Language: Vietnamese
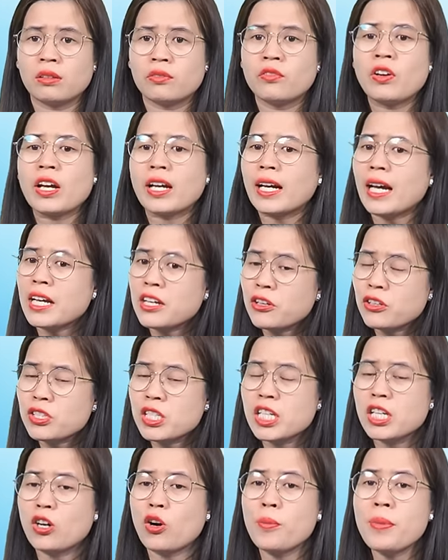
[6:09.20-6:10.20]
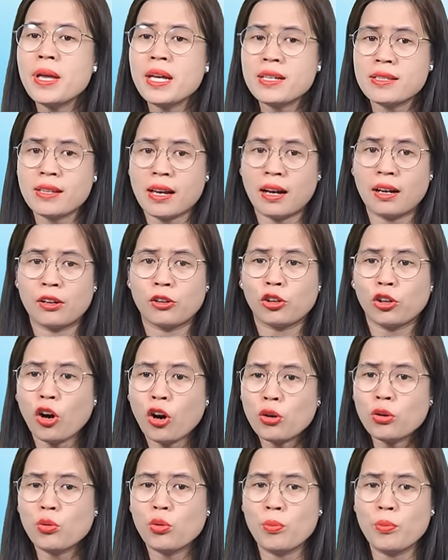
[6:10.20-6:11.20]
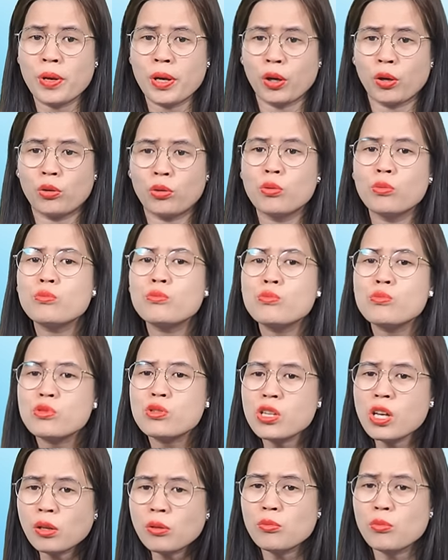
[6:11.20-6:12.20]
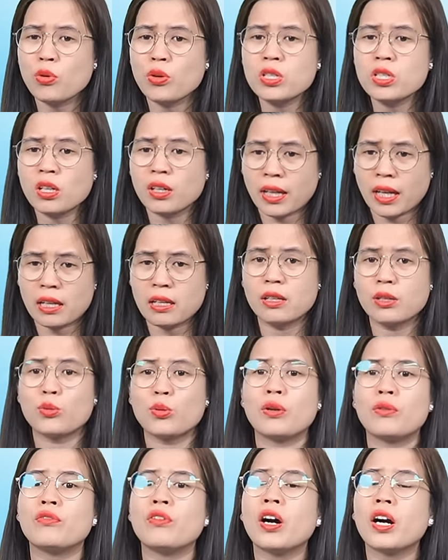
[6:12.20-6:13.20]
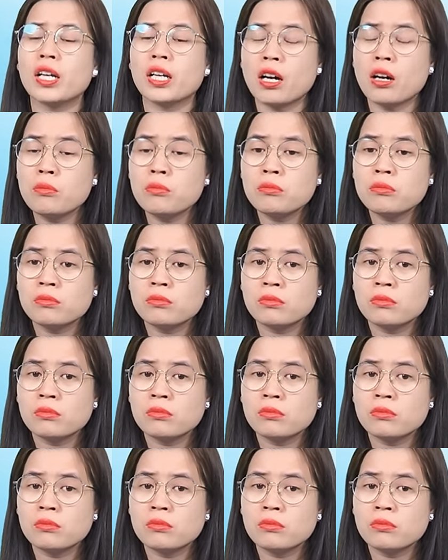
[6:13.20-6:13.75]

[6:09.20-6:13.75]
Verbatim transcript: vậy các anh chị có biết rằng con của mình cũng rất muốn trở thành người tuyệt vời không